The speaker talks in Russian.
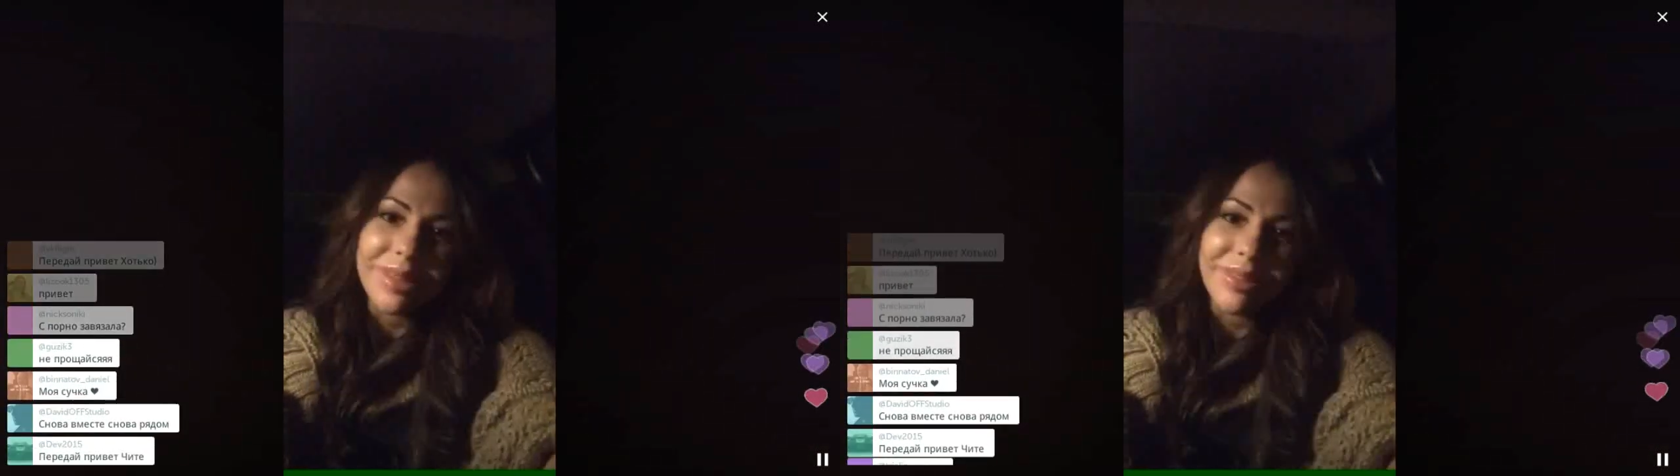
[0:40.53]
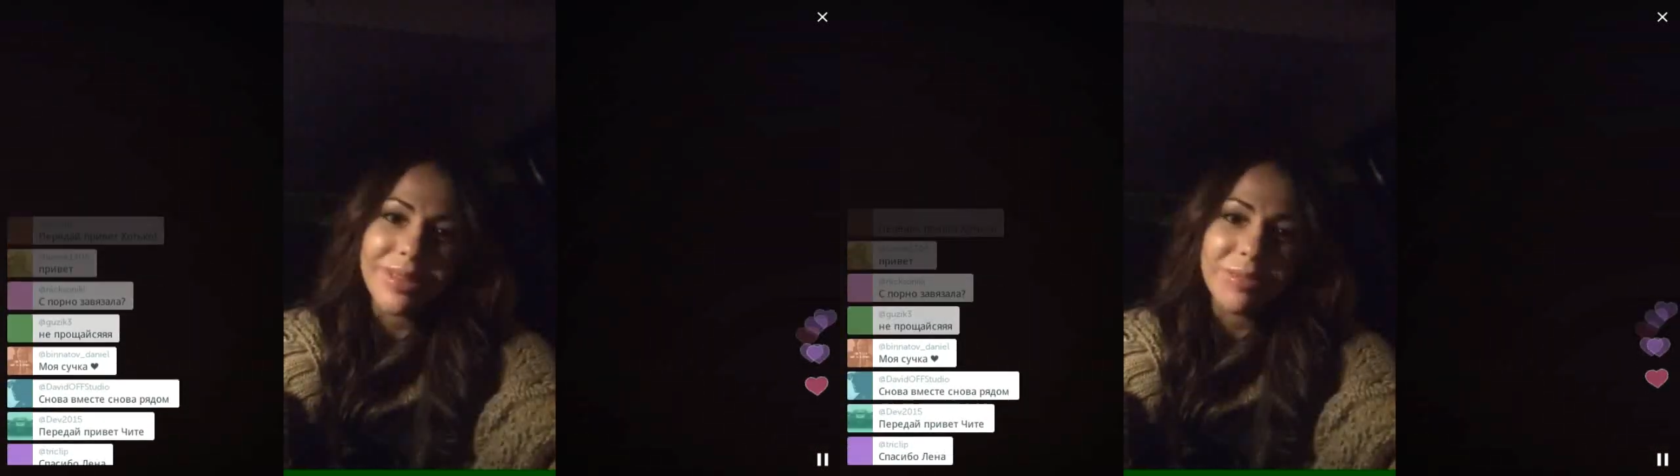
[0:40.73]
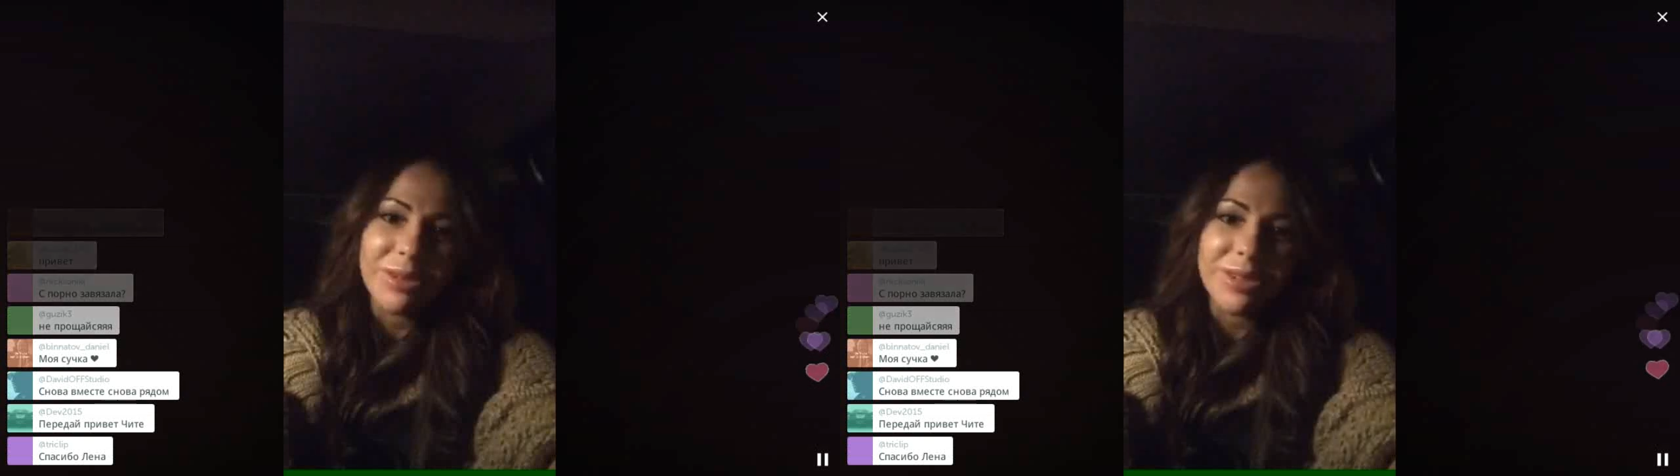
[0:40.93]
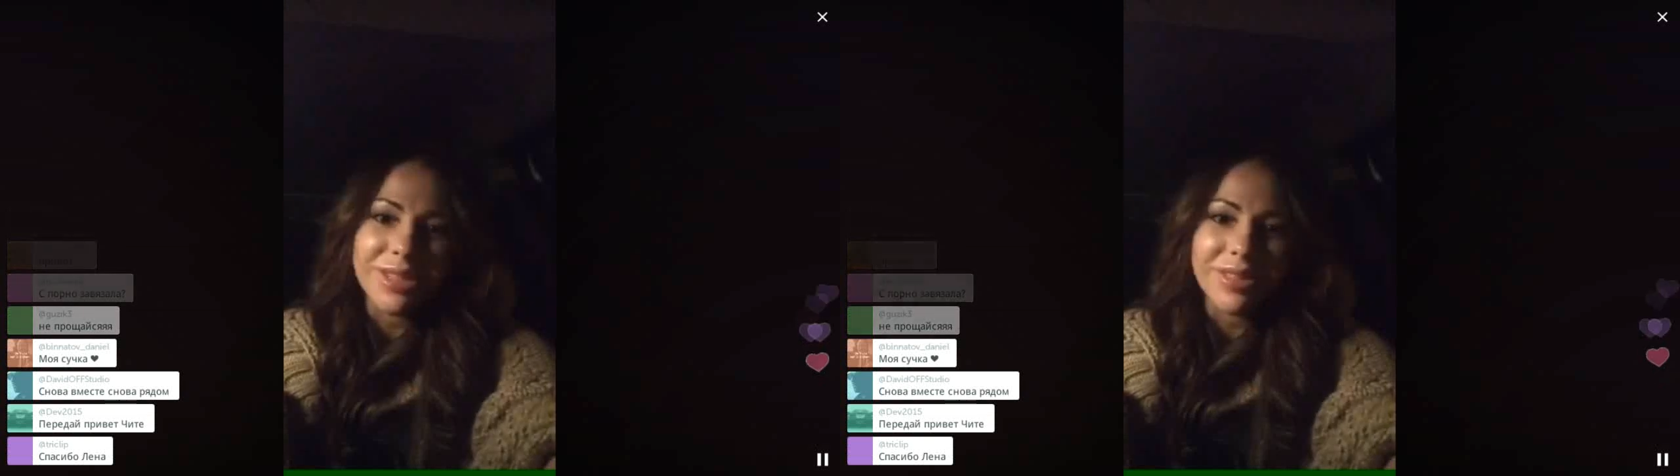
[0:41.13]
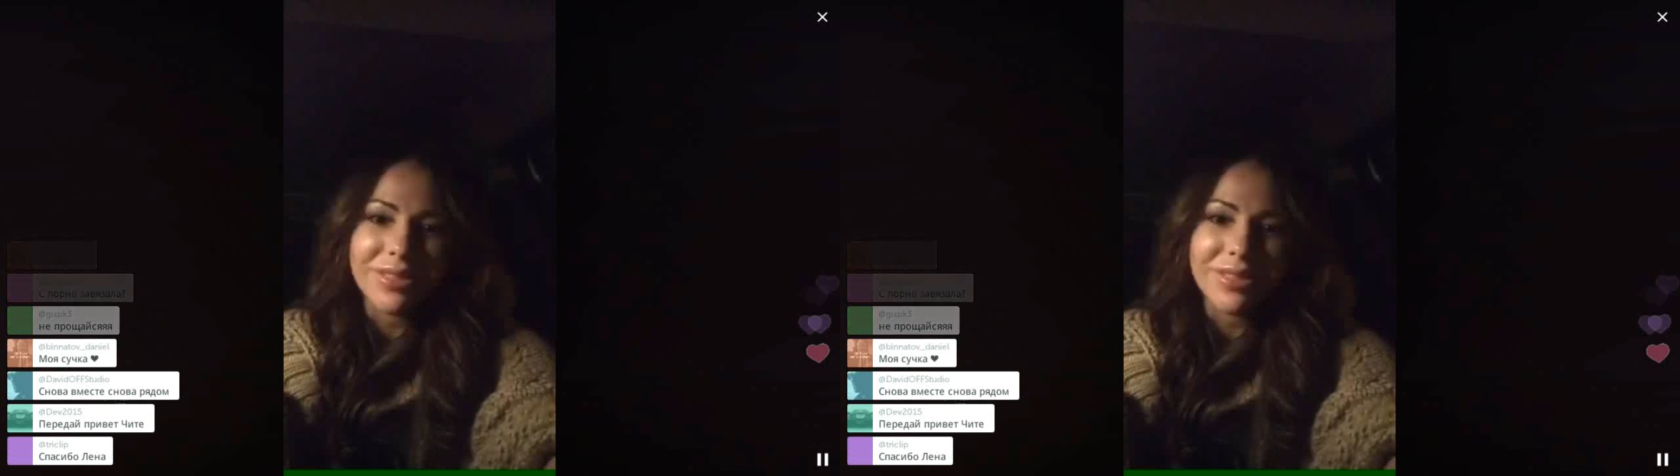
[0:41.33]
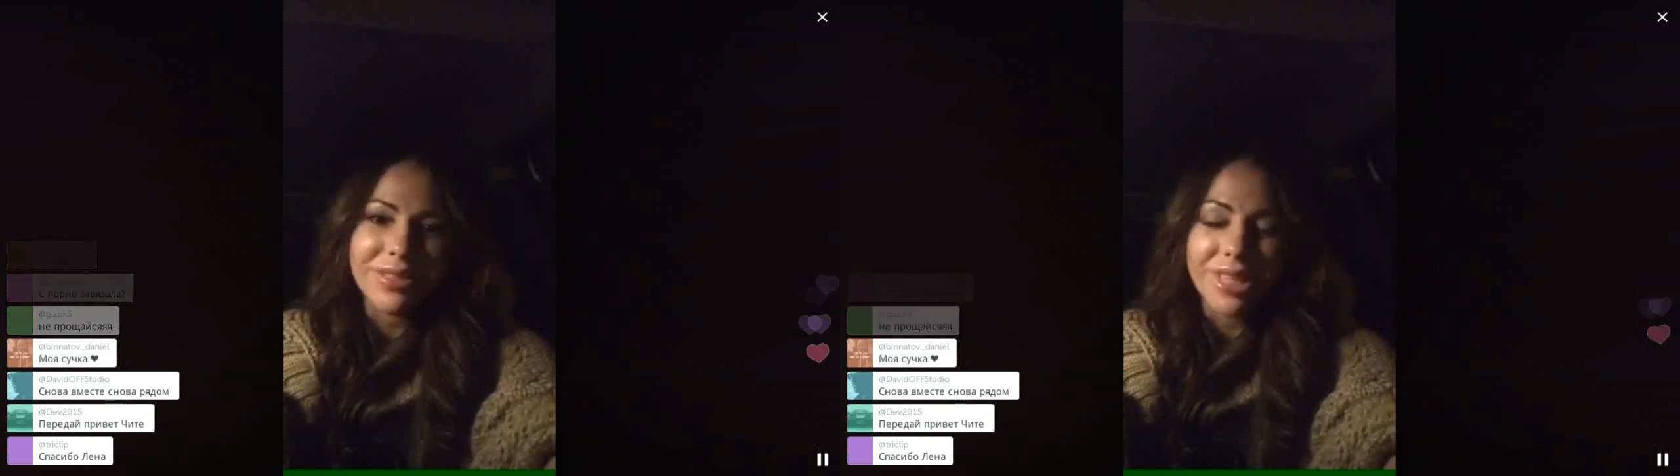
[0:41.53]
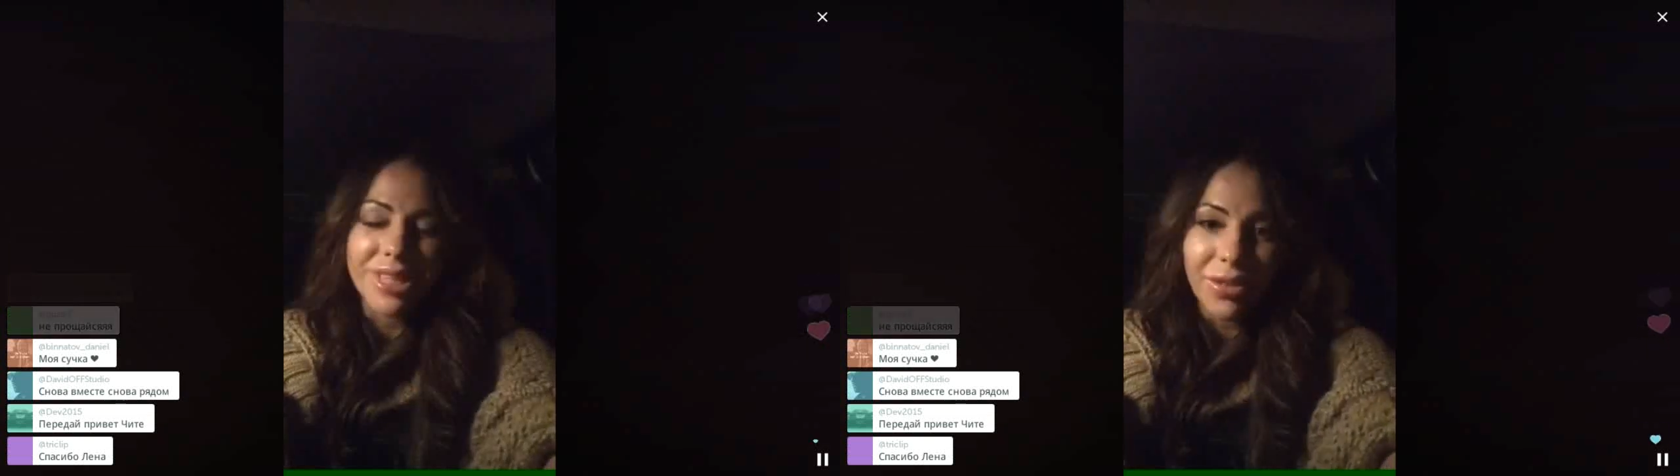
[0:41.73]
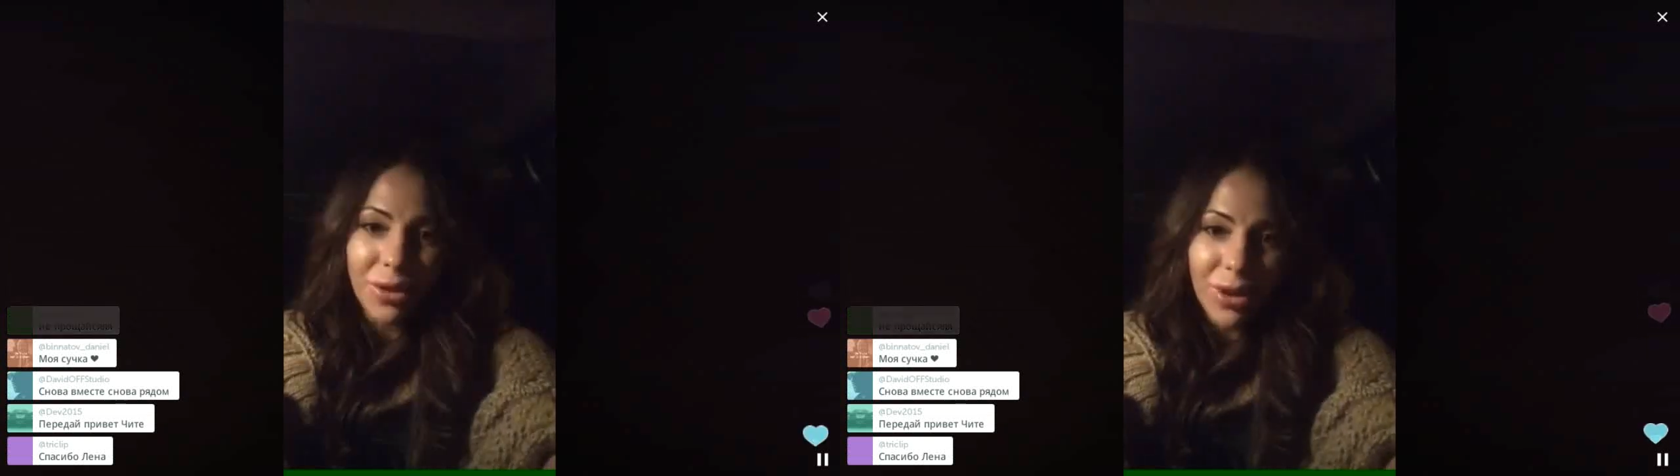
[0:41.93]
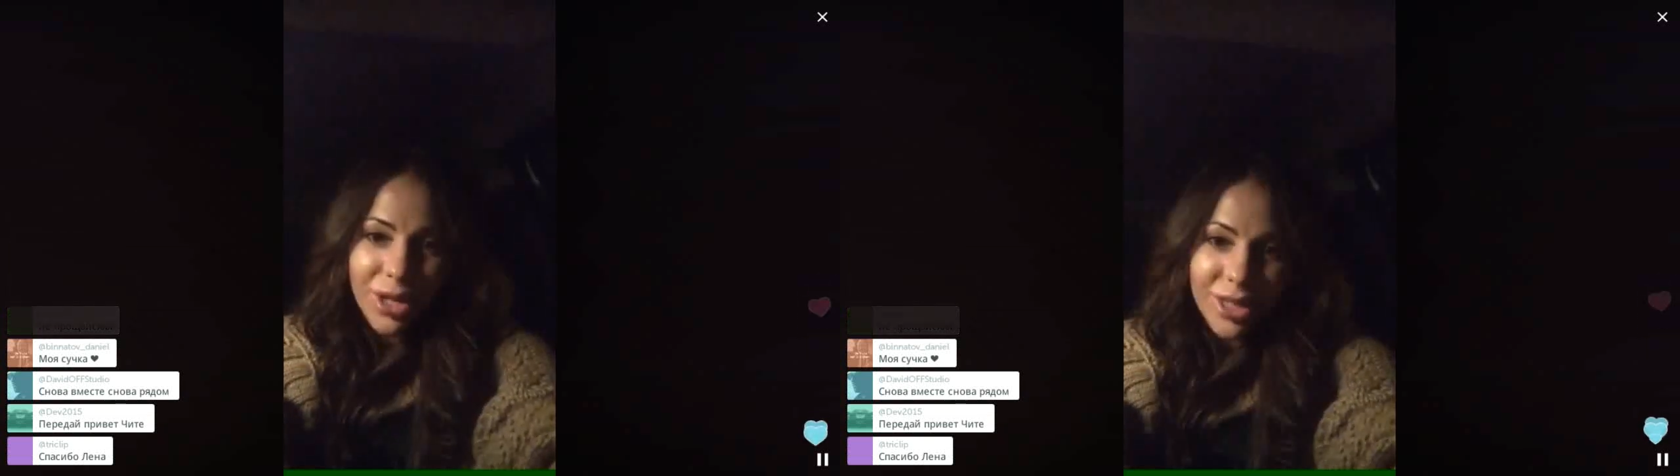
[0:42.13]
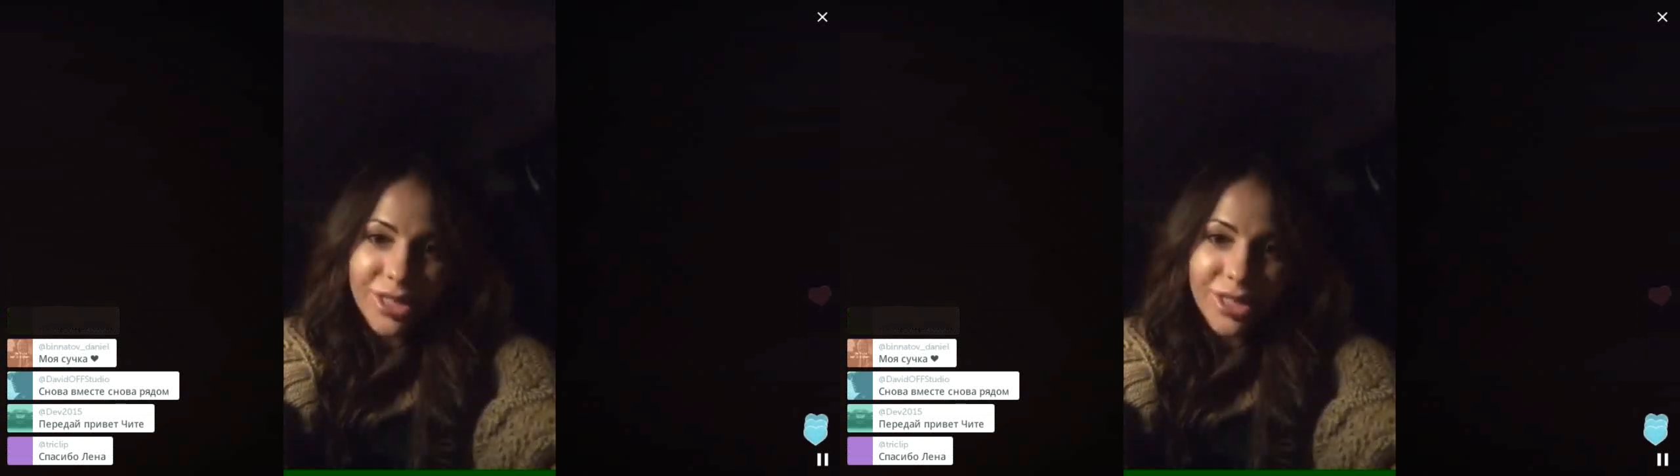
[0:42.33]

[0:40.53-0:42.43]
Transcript: Привет, порно завязала давно.